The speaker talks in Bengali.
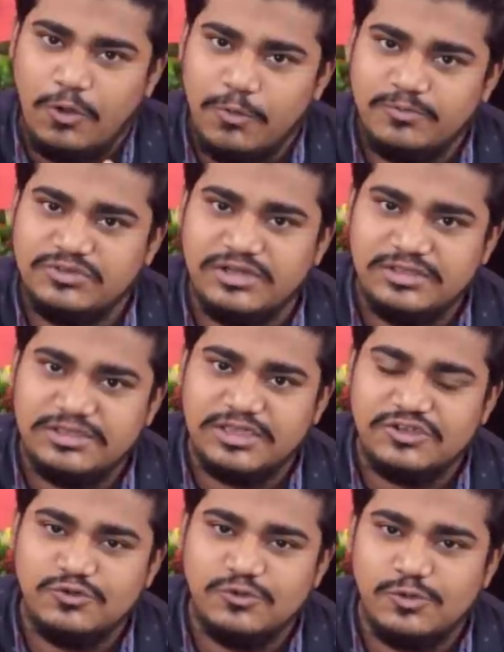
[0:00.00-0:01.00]
নবম শ্রেণী
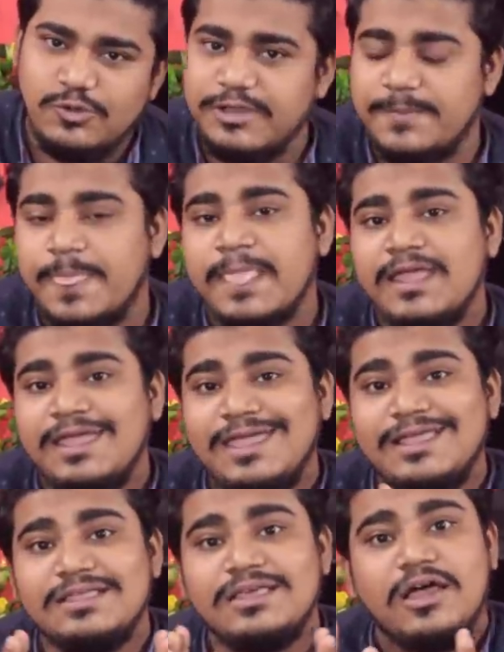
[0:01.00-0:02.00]
থেকে শুরু করে এ